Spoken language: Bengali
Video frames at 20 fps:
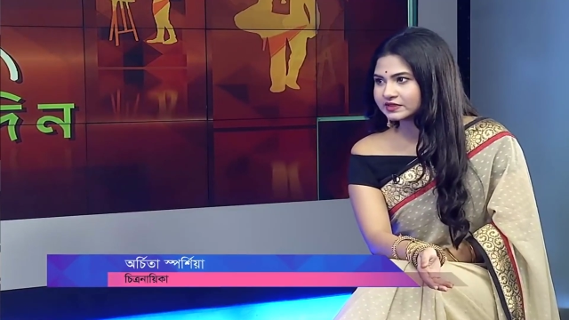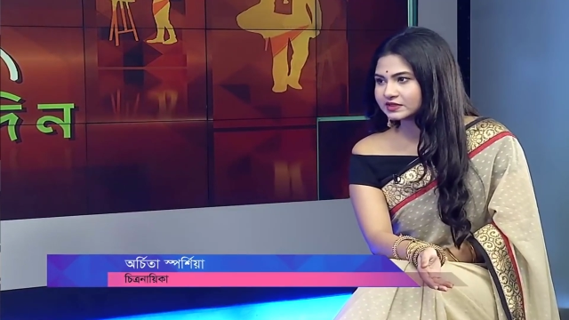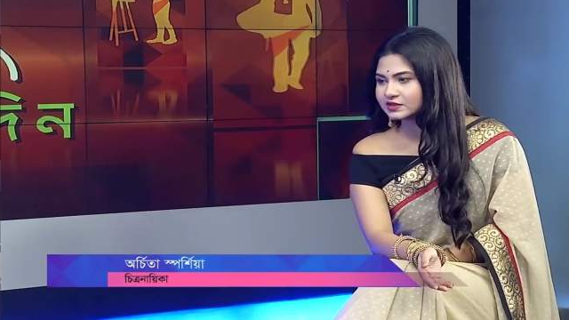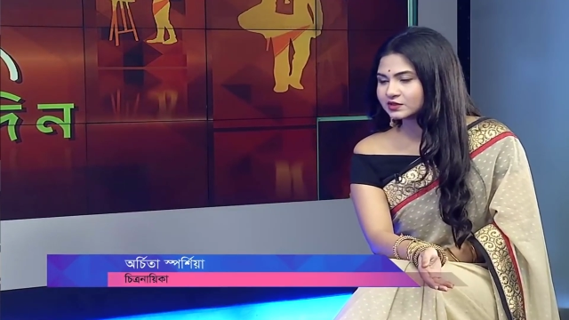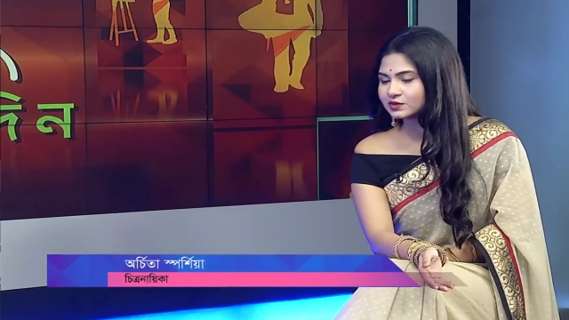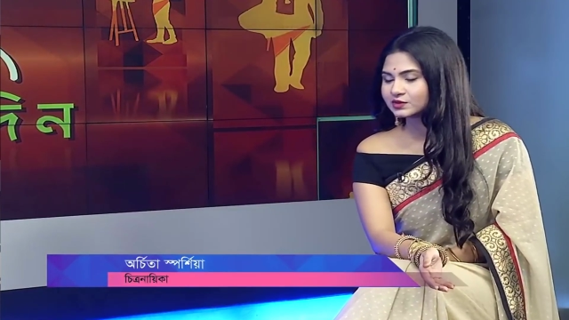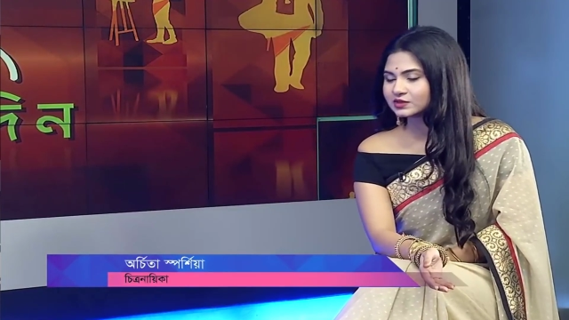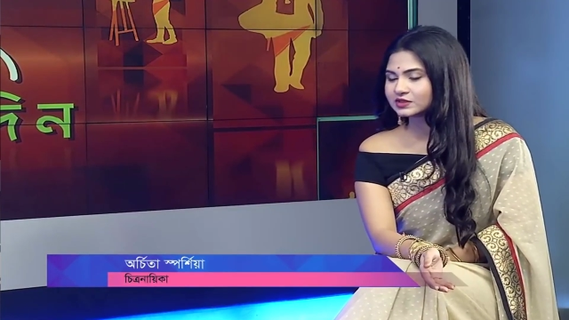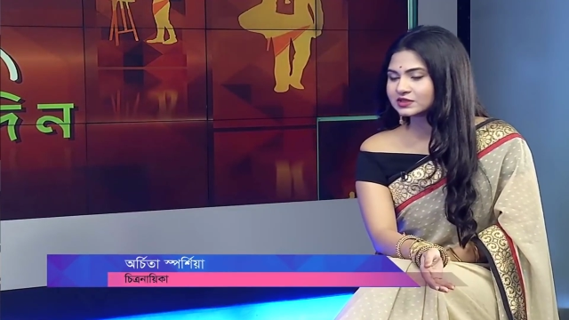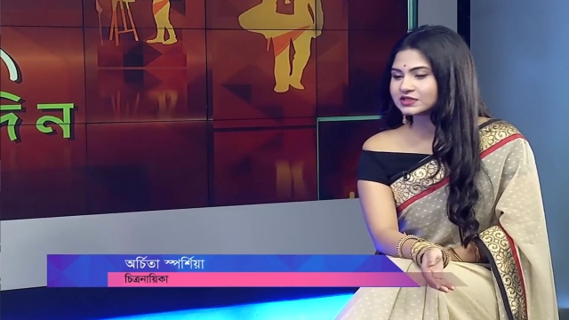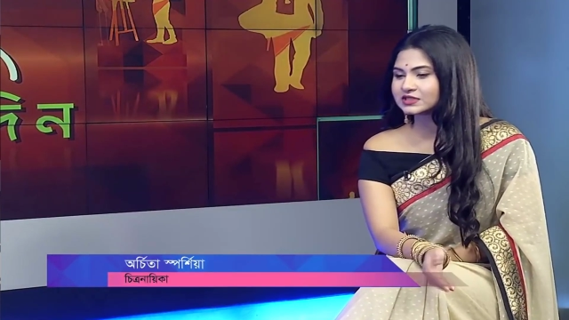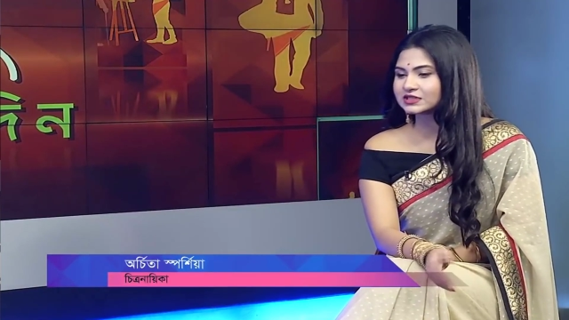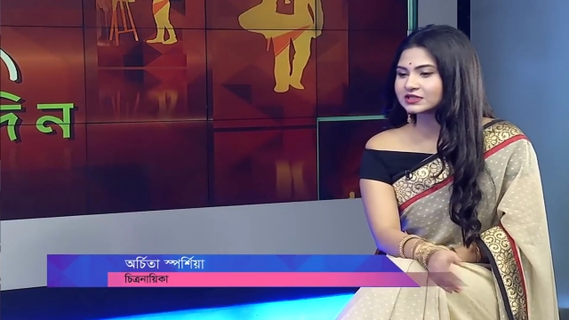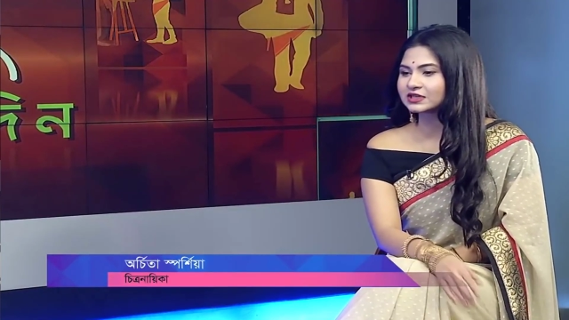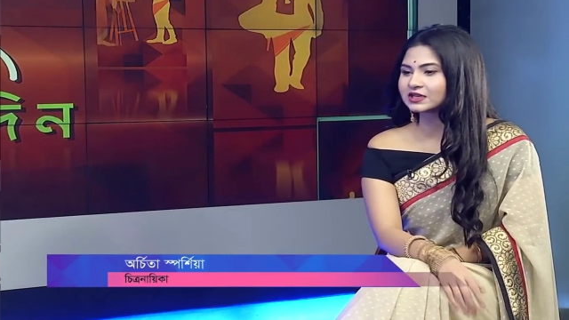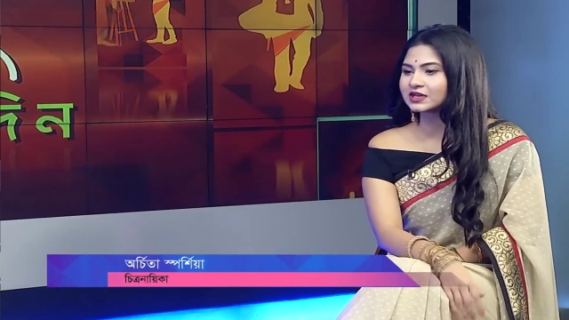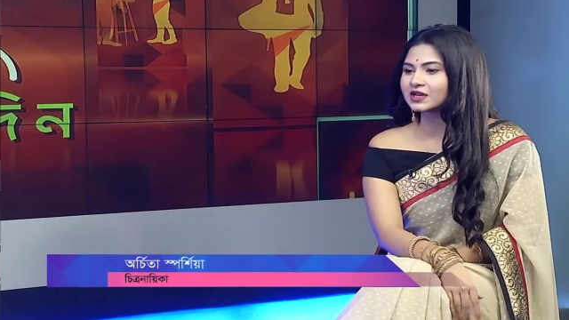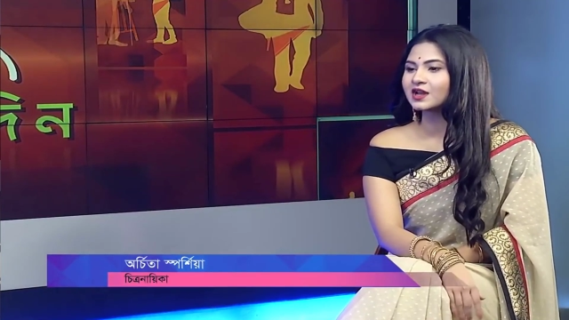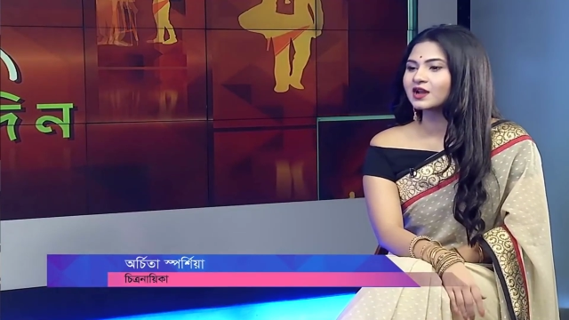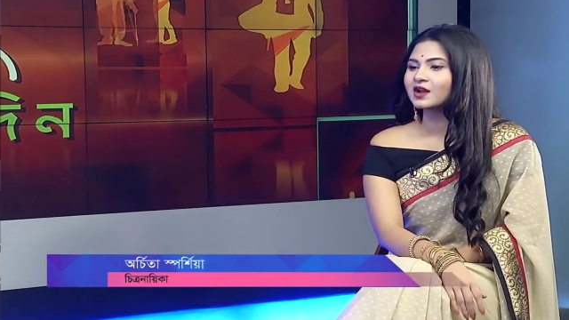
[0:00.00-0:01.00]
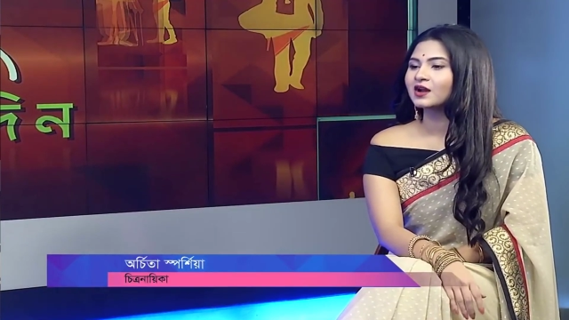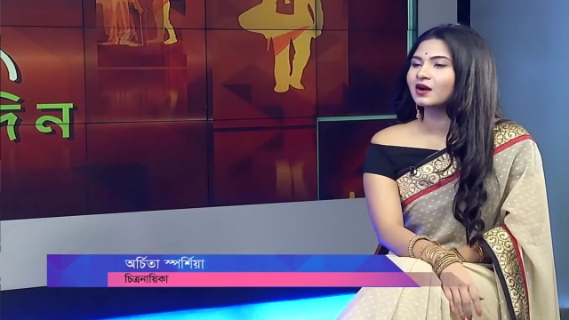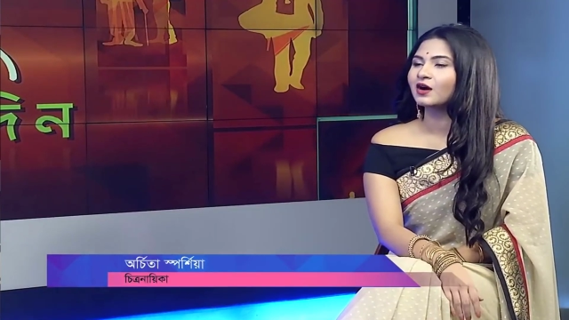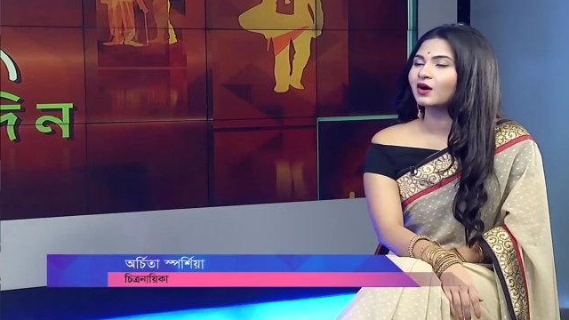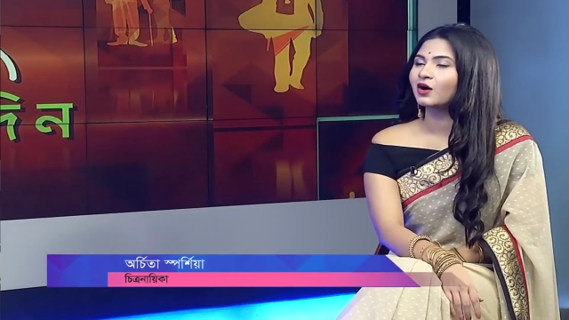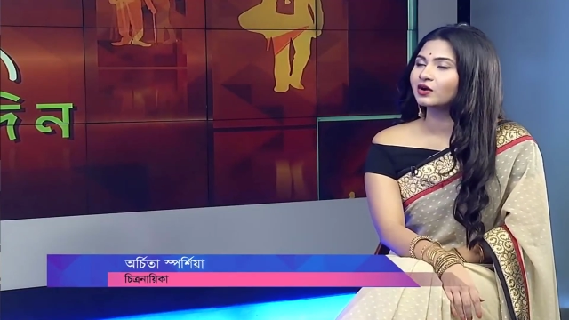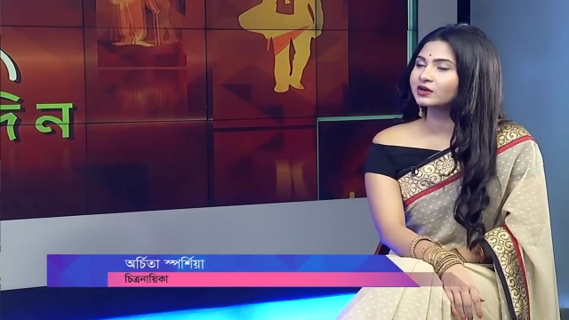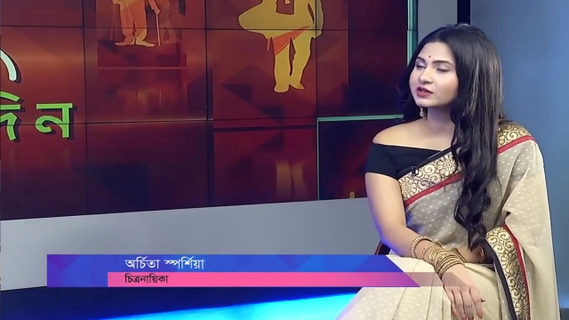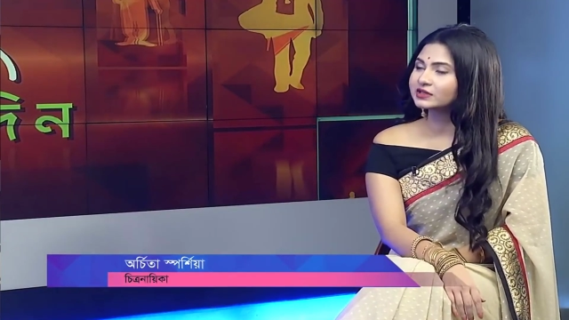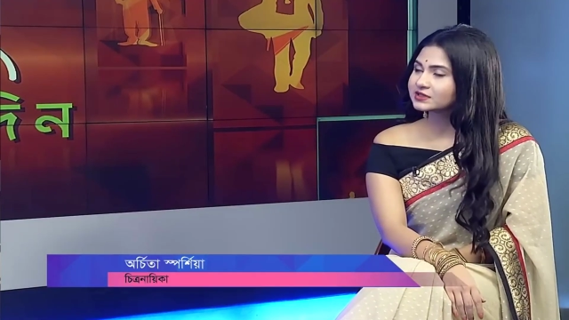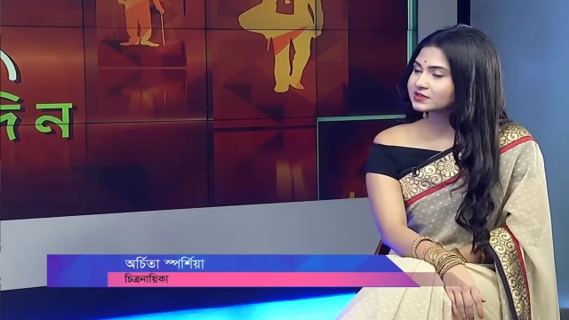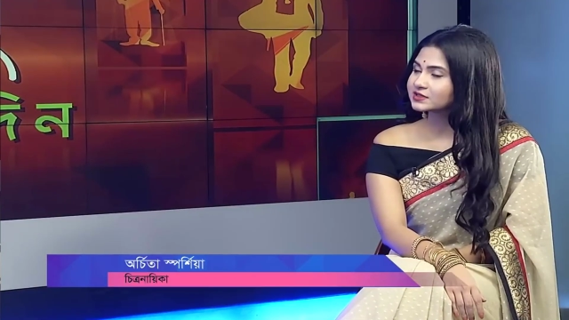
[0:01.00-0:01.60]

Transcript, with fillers: মন্দ ফিফটি ফিফটি